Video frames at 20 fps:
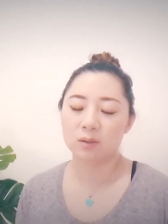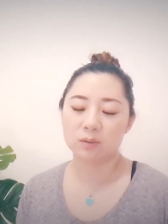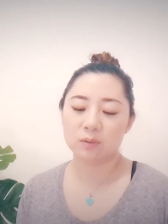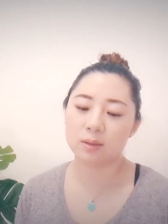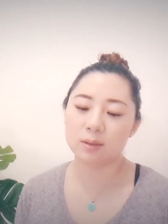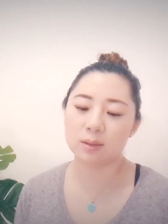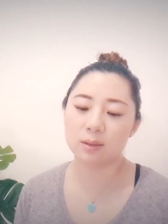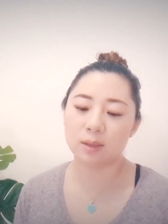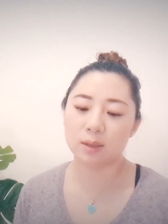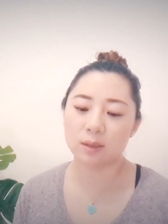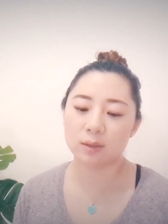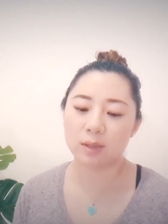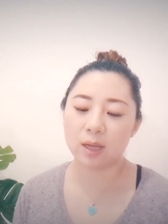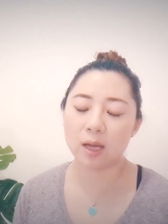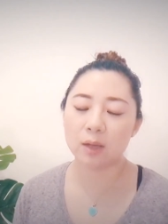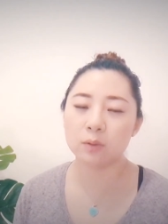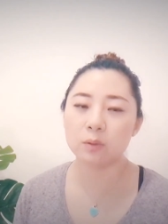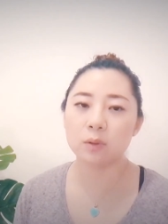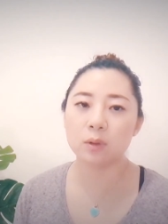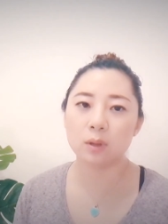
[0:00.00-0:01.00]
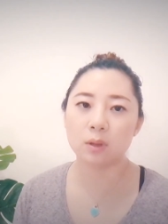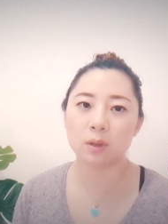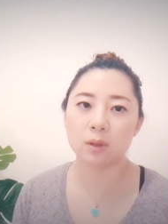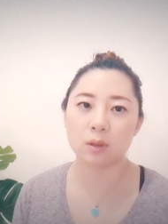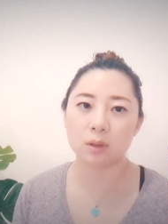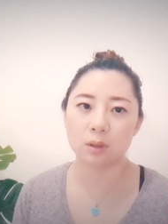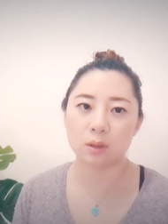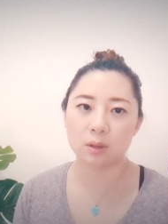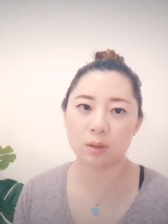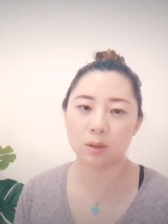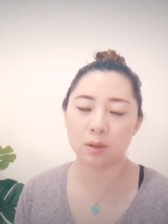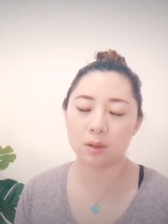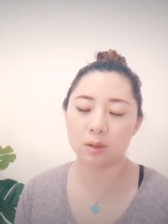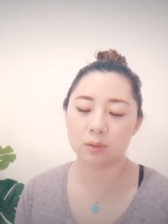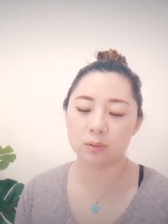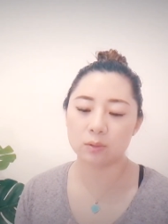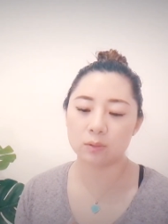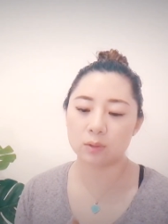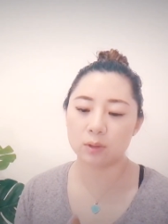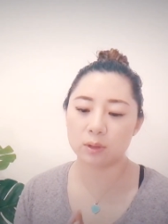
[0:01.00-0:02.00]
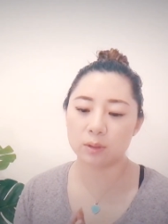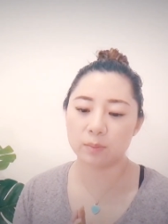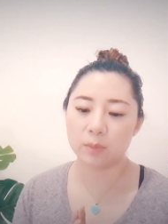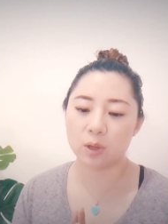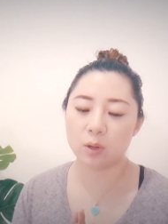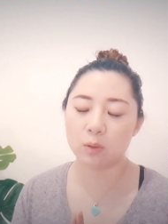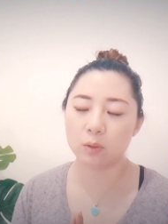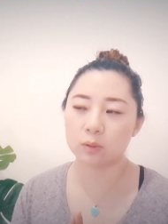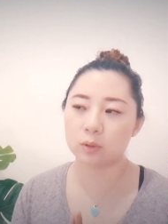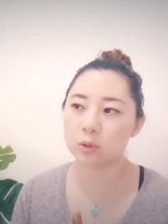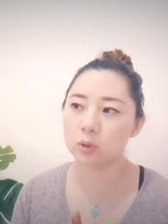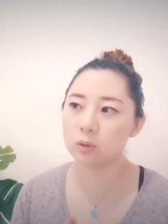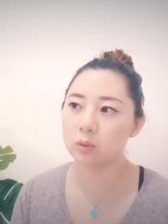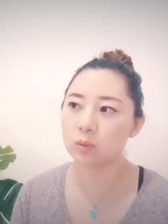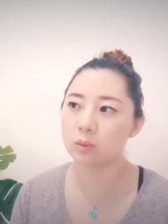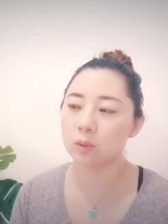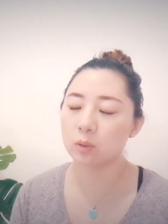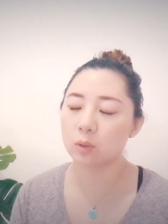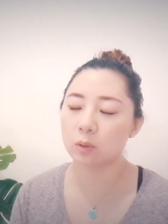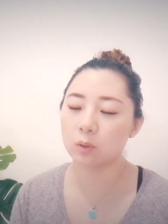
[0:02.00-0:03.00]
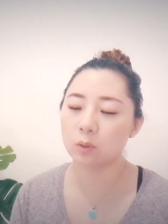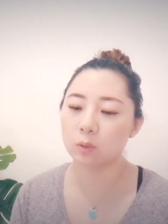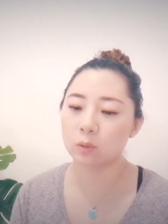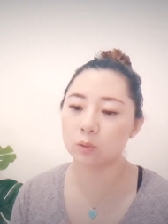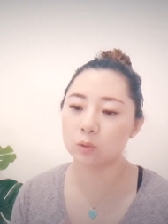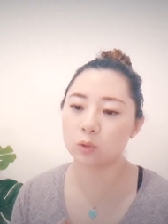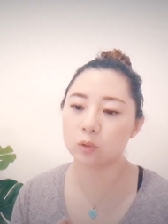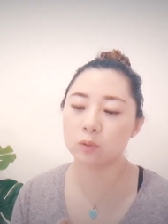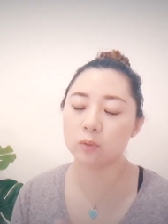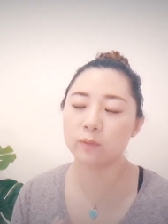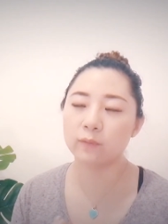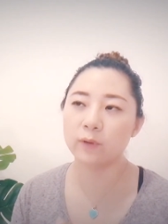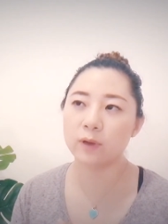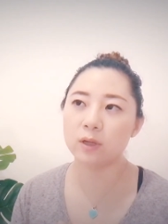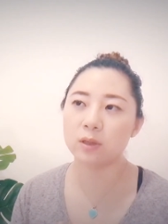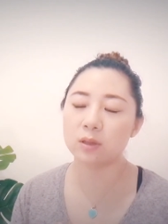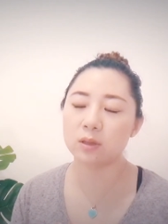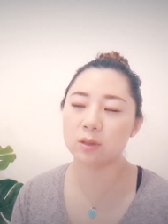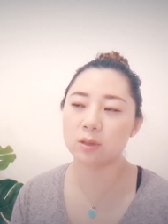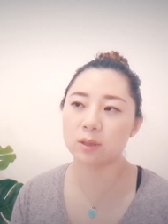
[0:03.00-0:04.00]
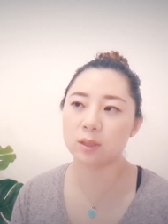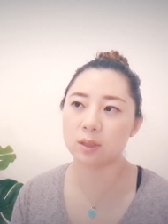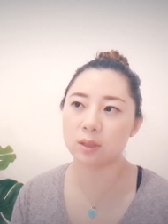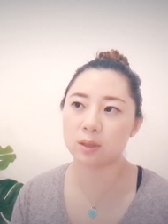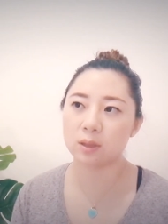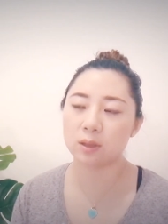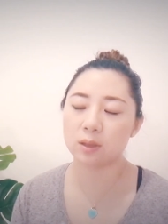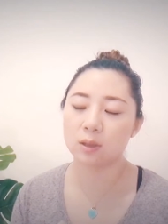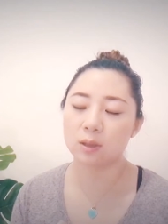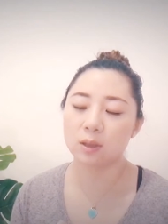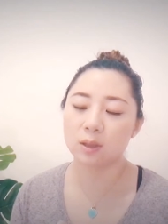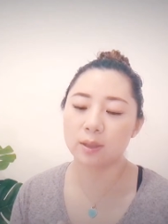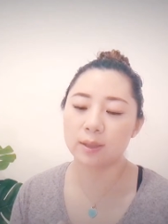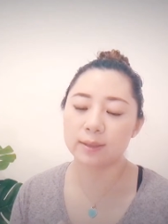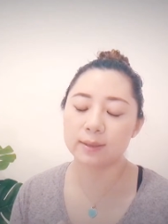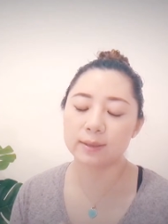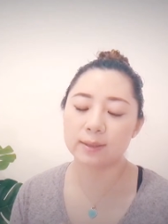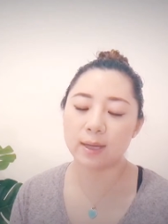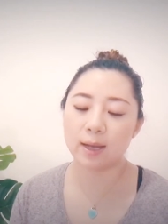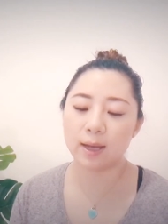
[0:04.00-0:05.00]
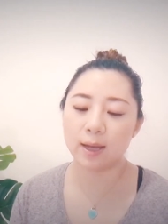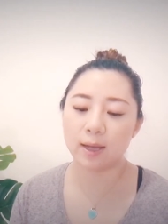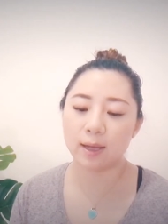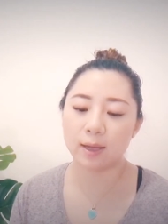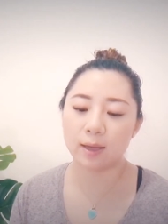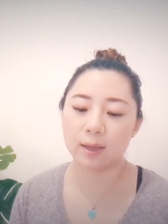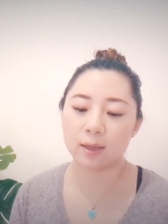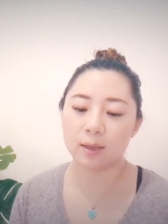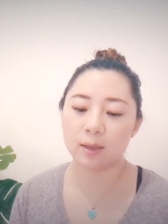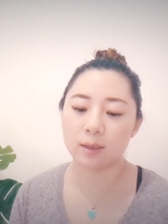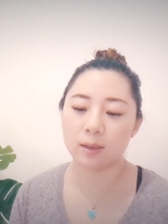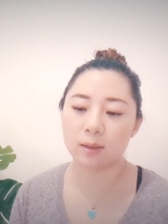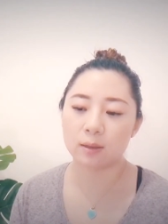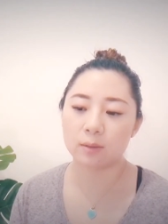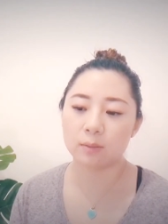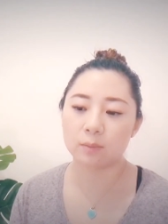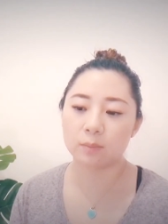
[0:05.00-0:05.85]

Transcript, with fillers: 而且他对嗯，就是你没有军嗯，除非是你在，